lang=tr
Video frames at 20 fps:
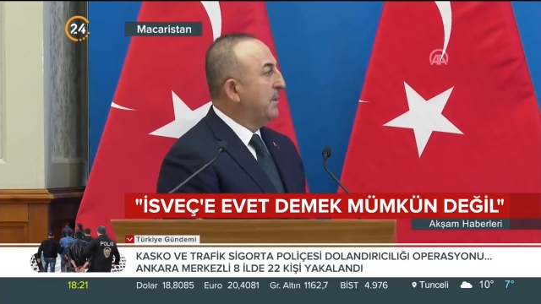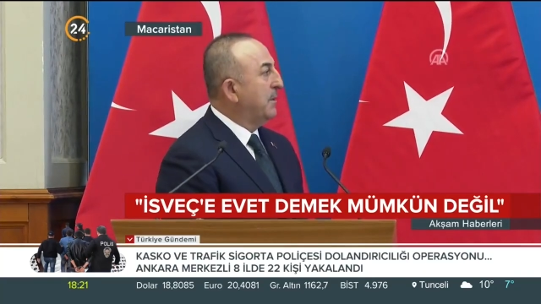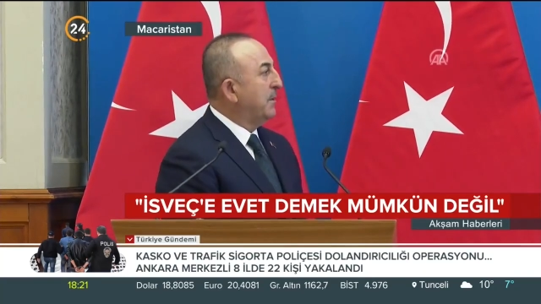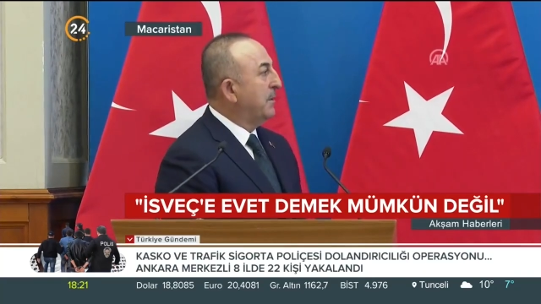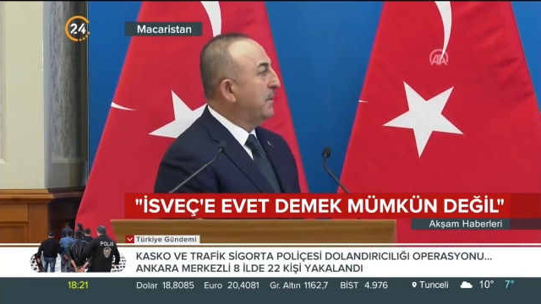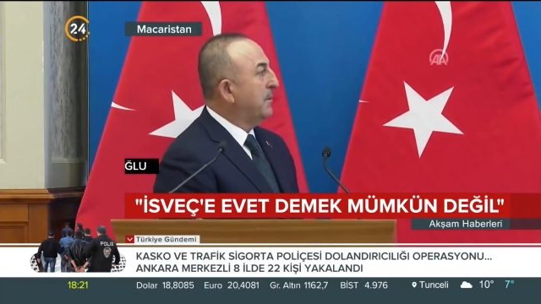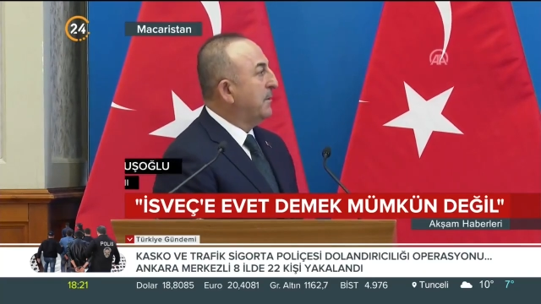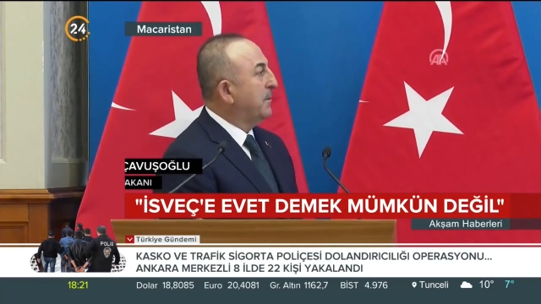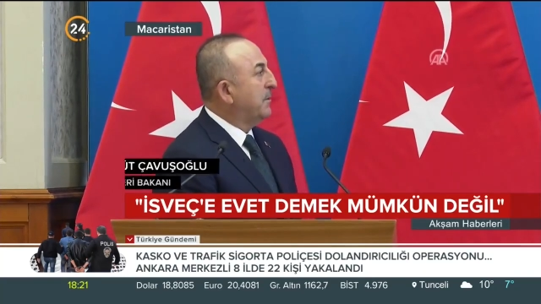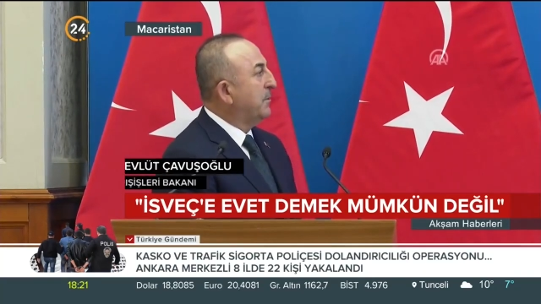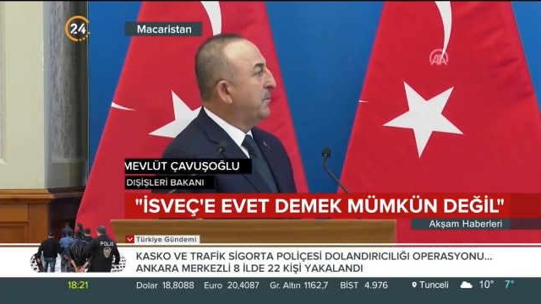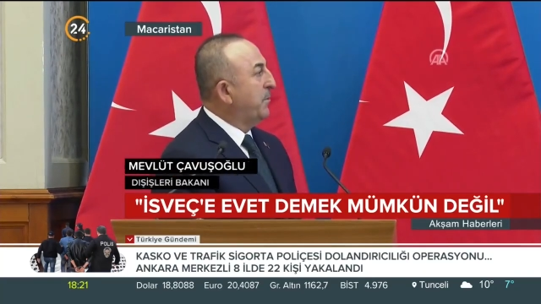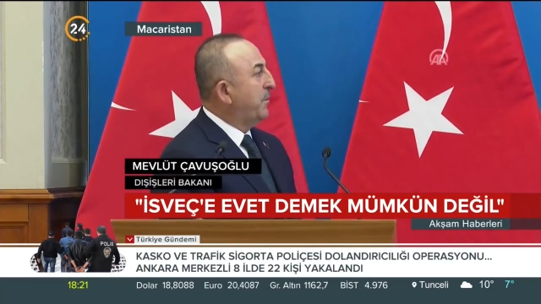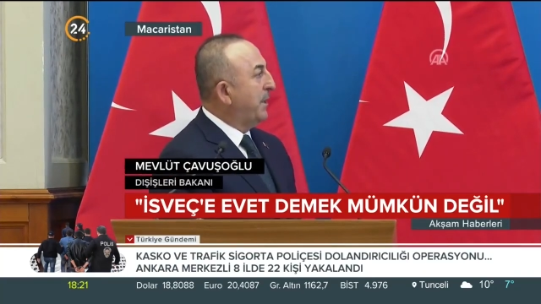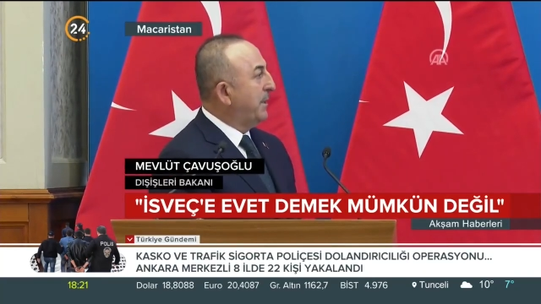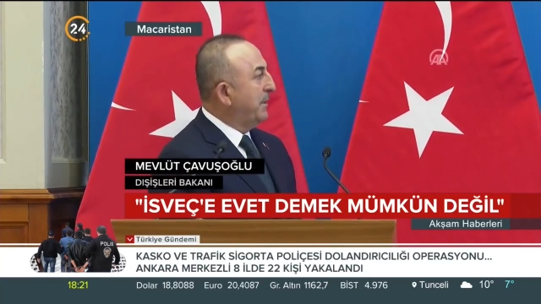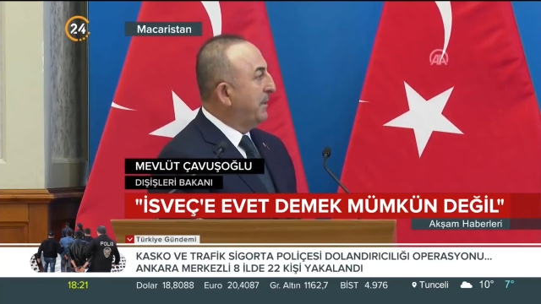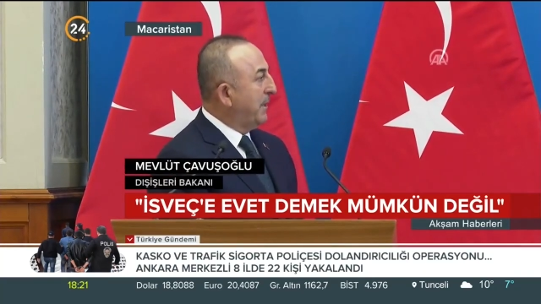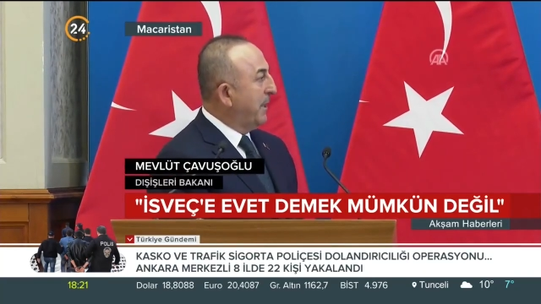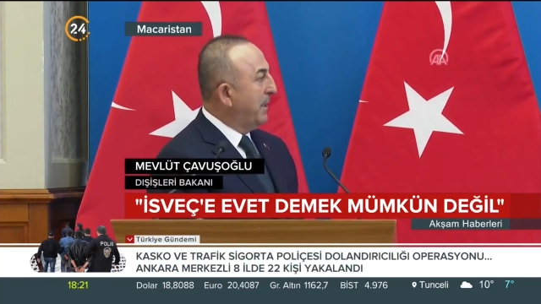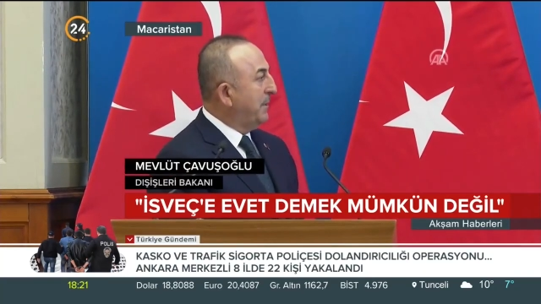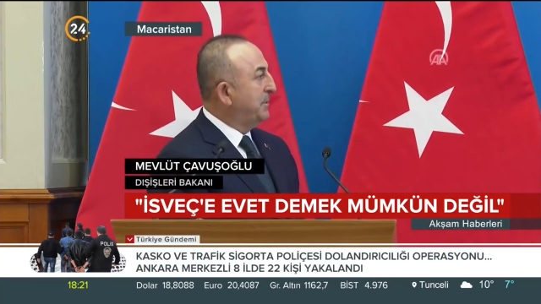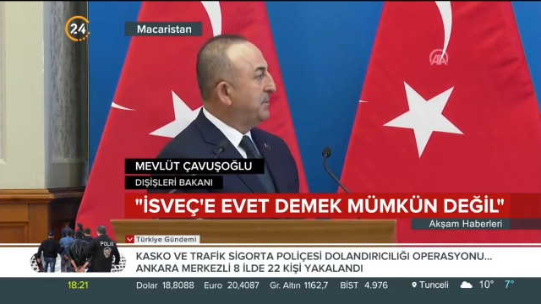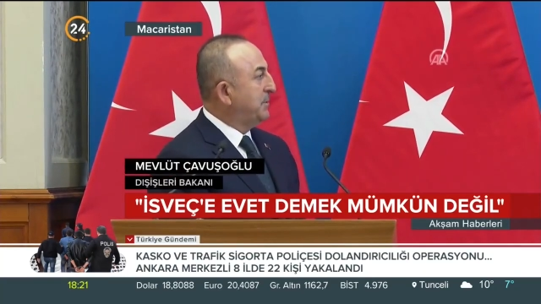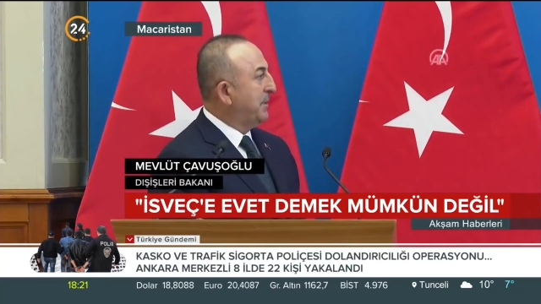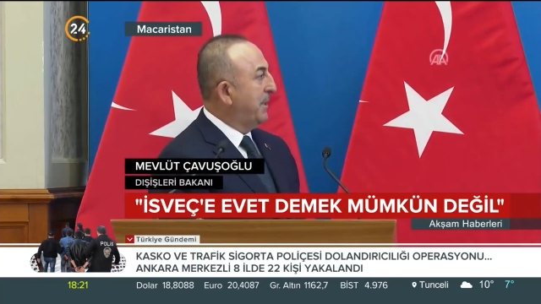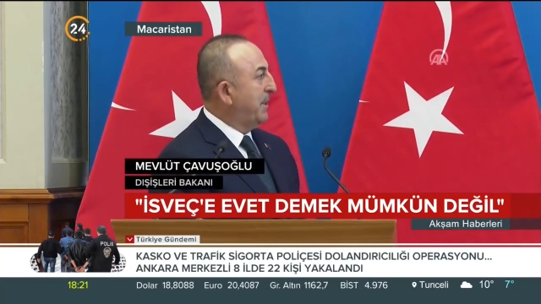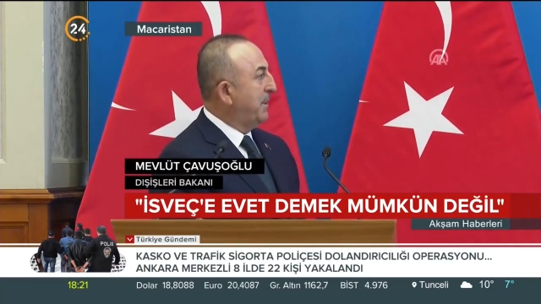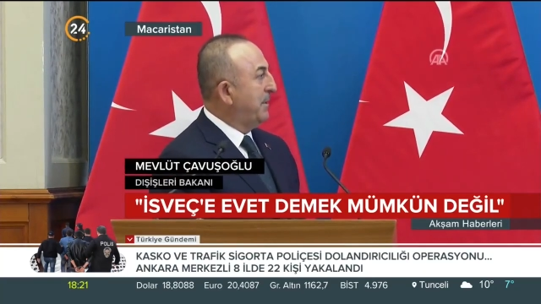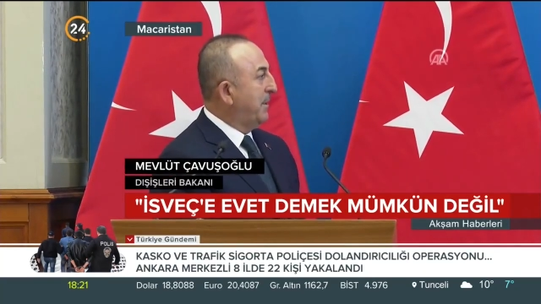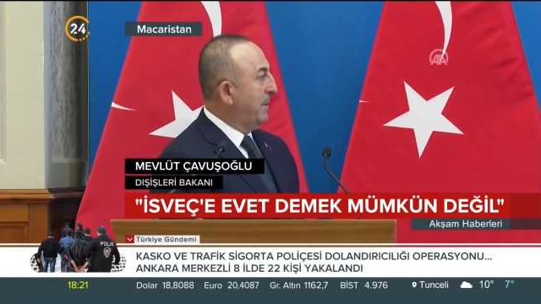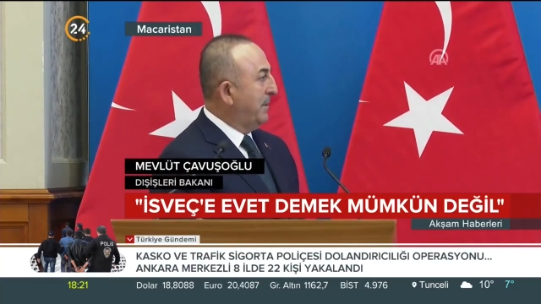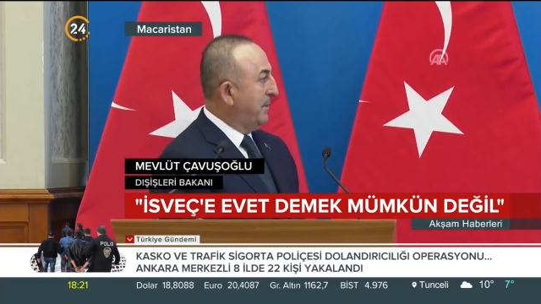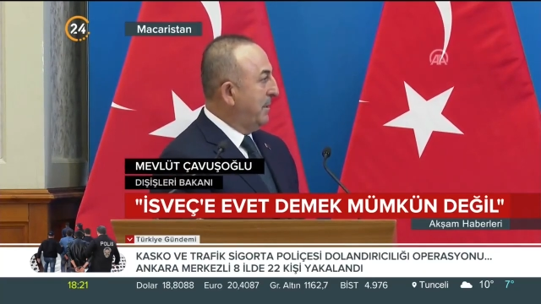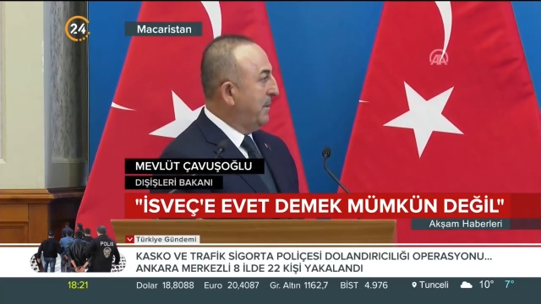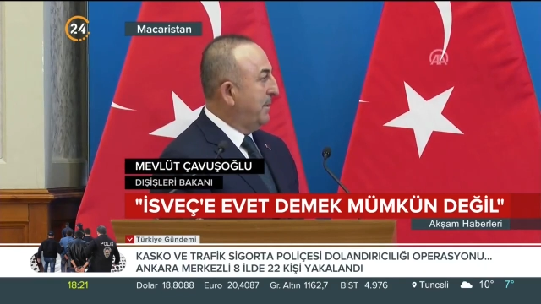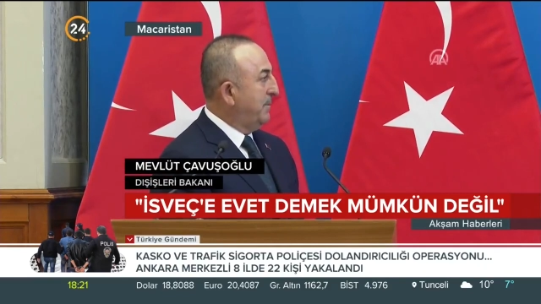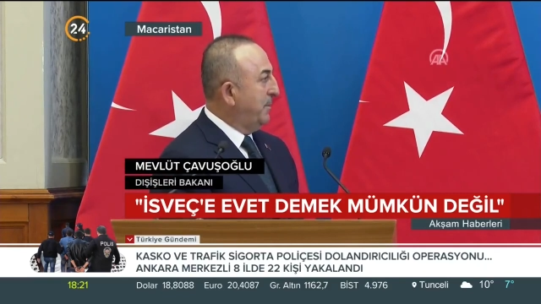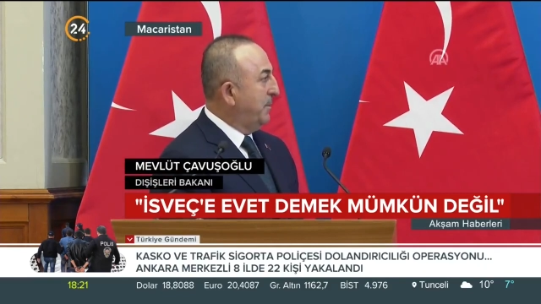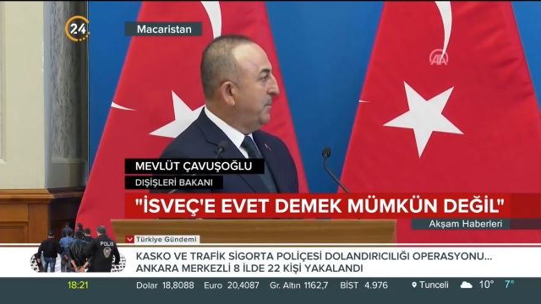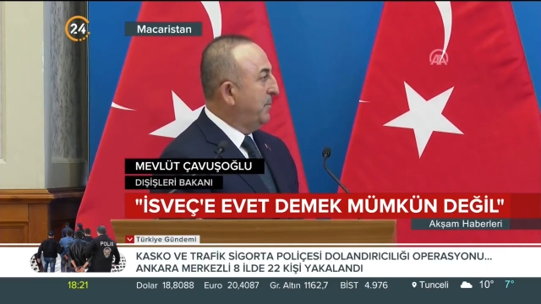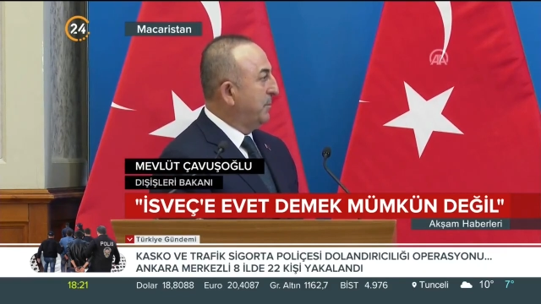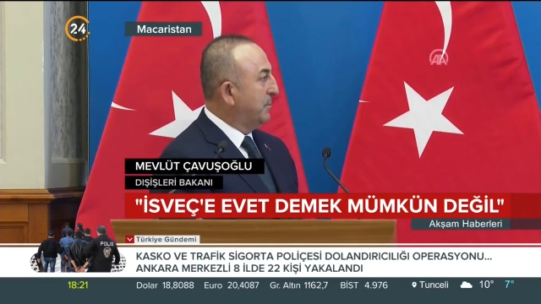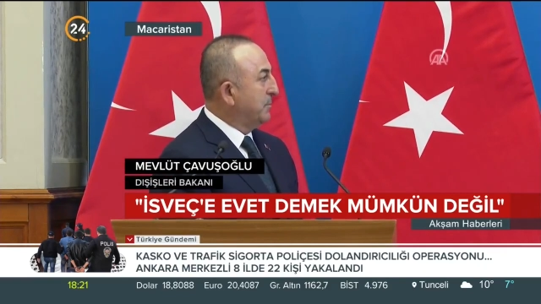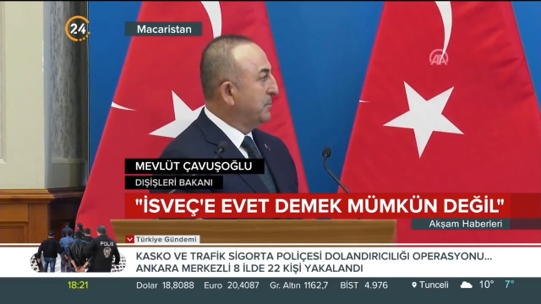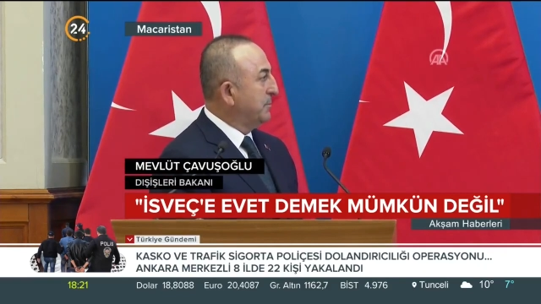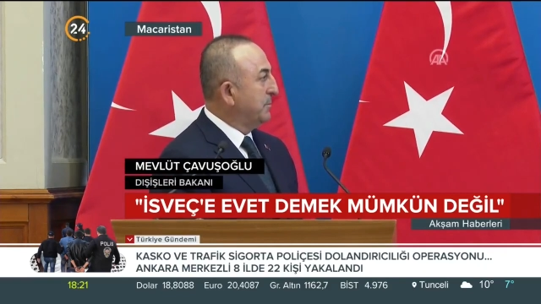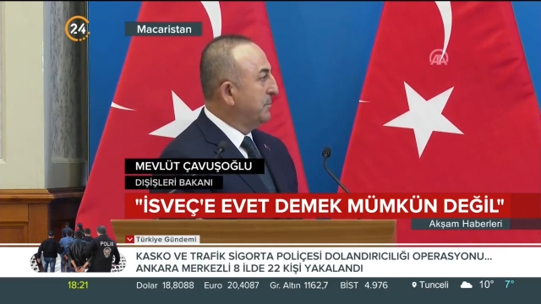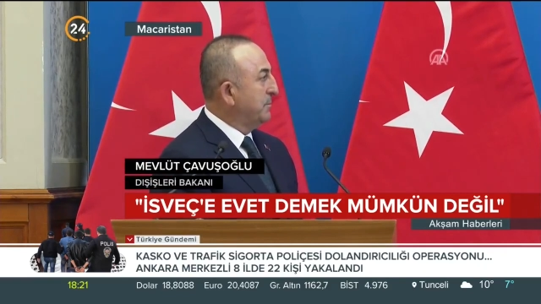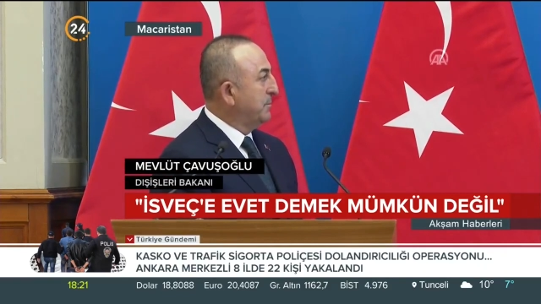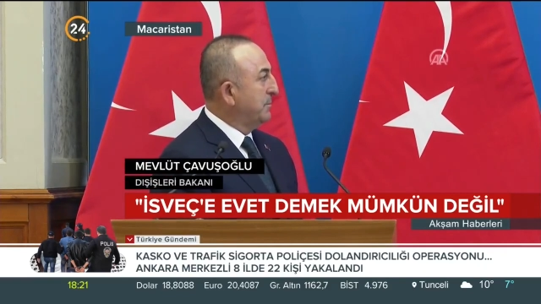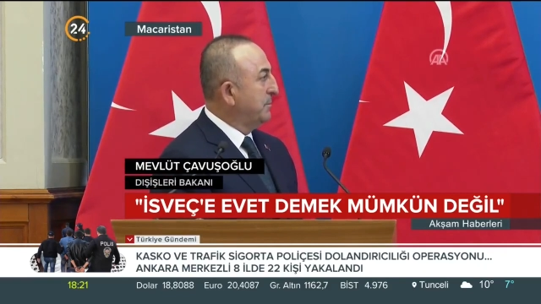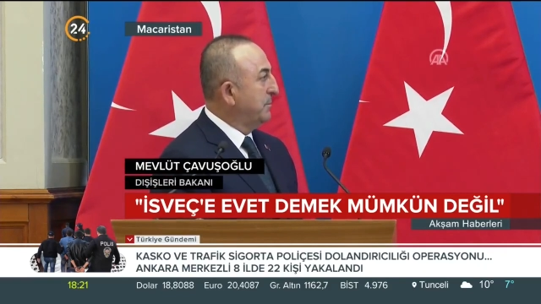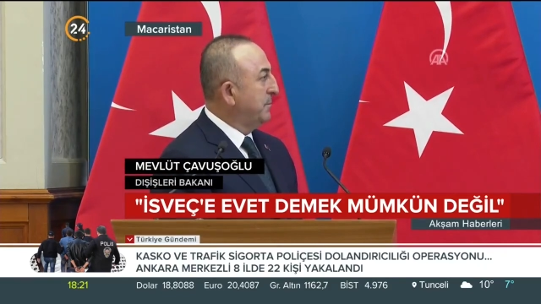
e, güvenlik endişelerini anlayabiliyoruz.